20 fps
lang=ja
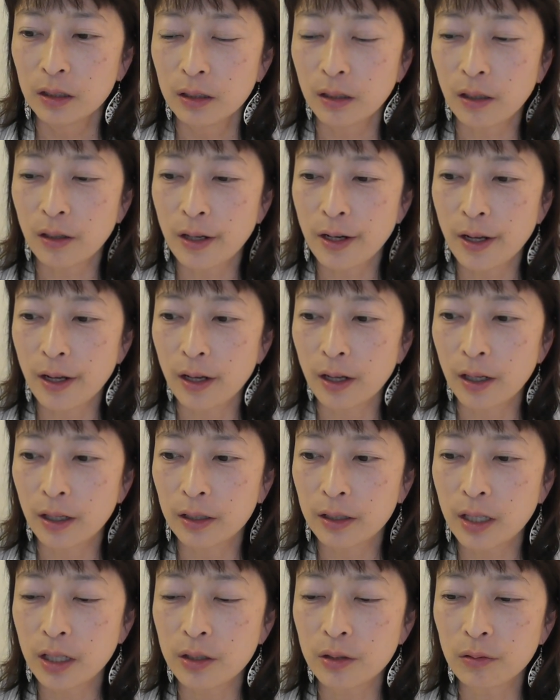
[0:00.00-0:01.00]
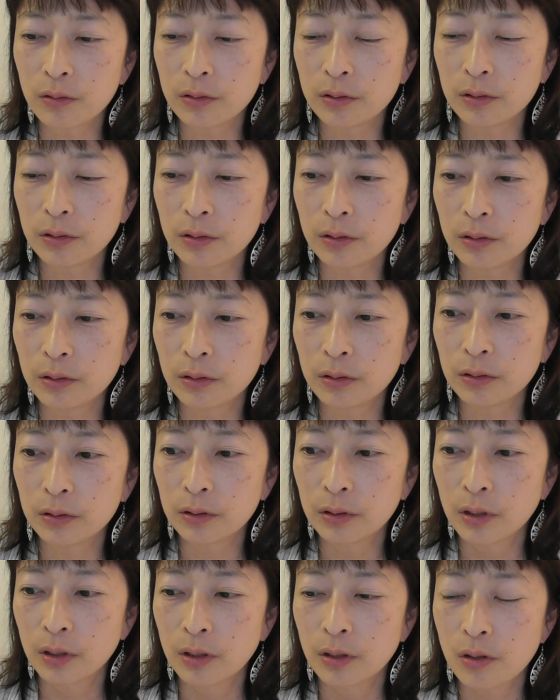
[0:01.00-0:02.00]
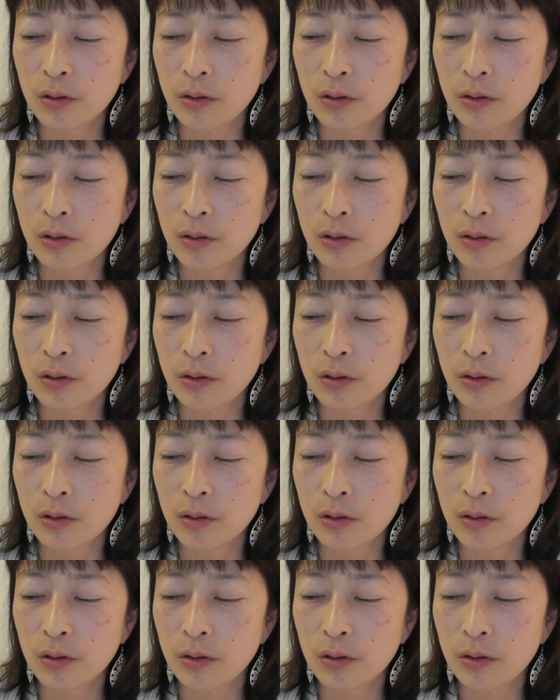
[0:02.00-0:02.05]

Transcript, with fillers: だから結局